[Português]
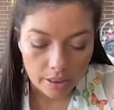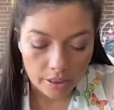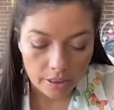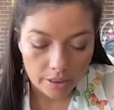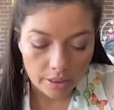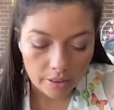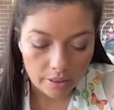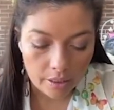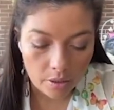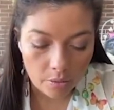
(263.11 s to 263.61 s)

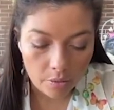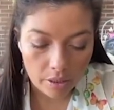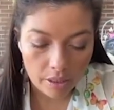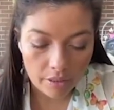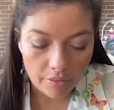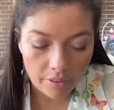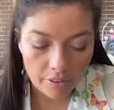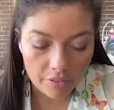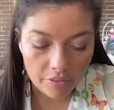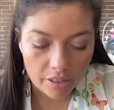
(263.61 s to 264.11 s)
Então,
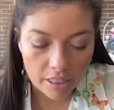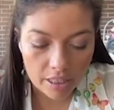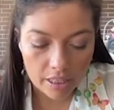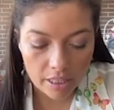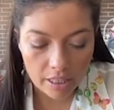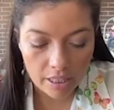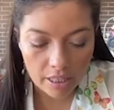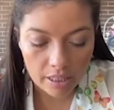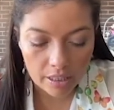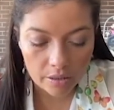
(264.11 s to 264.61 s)
ela vai ficar
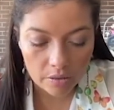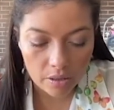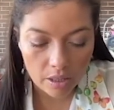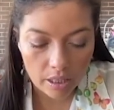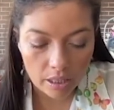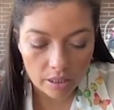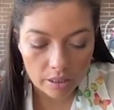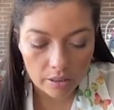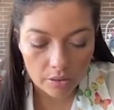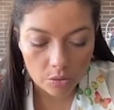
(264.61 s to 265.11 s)
claro
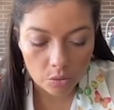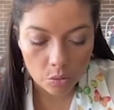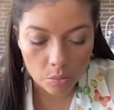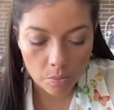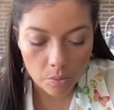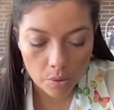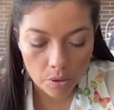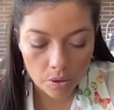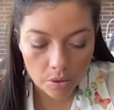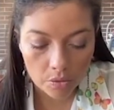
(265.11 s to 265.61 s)
do
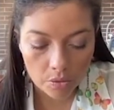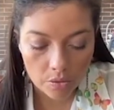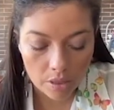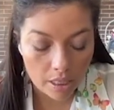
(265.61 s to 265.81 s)
pôr do,